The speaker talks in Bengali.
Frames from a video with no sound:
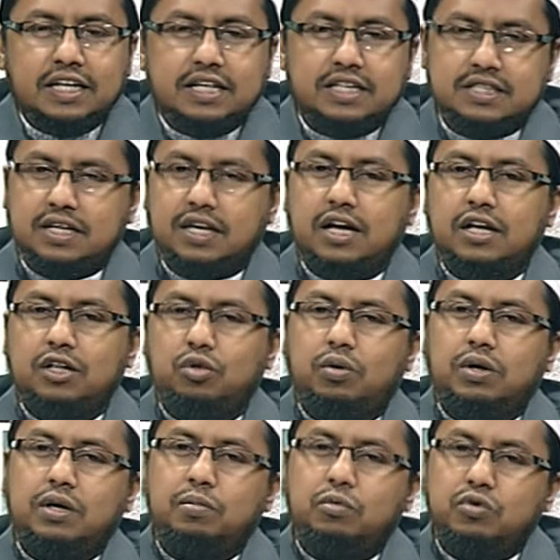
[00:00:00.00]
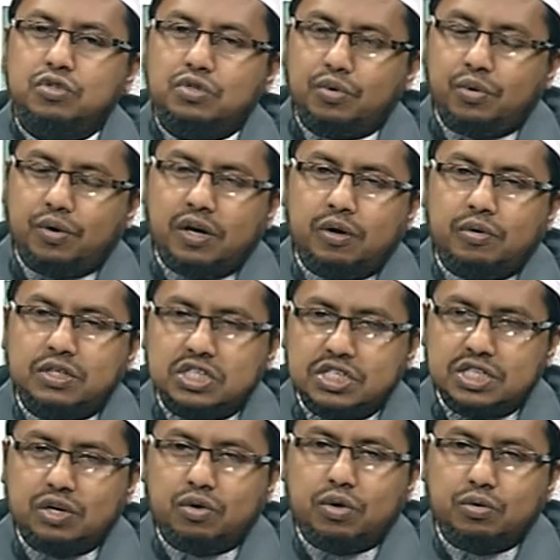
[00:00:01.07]
ইস্তেখারার দোয়াটা মুখস্থ করে নেওয়ার
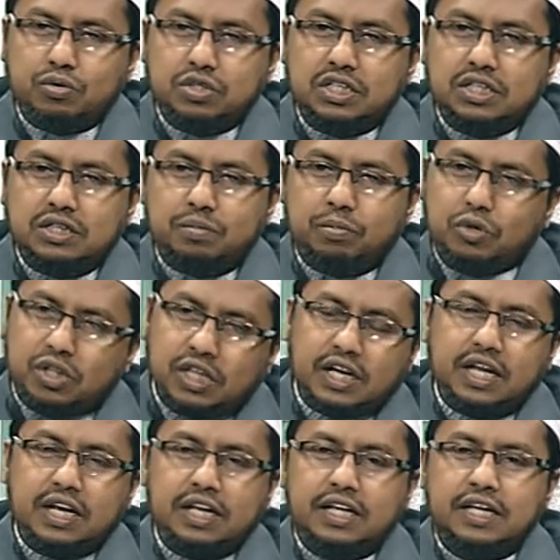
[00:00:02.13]
চেষ্টা করা উচিত প্রত্যেকেরই